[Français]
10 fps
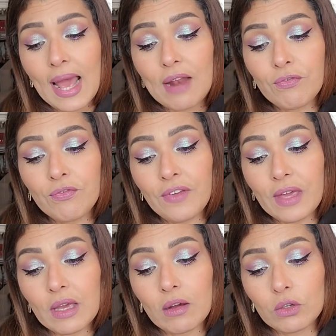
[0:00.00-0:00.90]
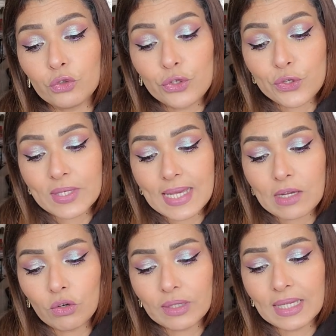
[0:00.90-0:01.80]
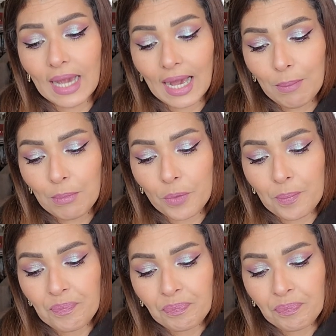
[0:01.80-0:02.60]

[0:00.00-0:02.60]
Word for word: elles fait 250 grammes